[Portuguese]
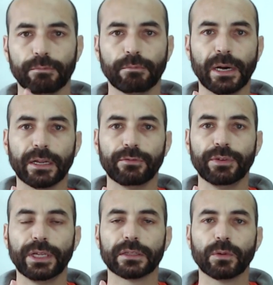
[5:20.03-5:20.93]

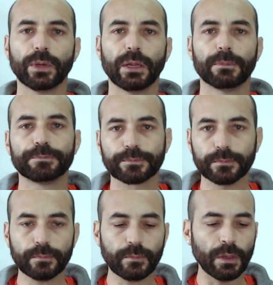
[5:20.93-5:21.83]
Maravilha, tranquilão.
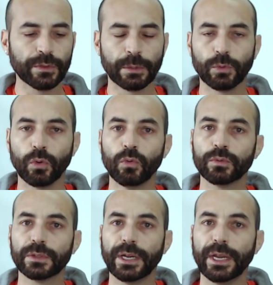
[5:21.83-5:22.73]
Fizemos um,
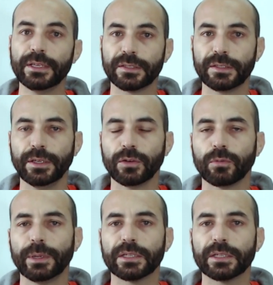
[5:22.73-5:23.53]
três, cinco, beleza?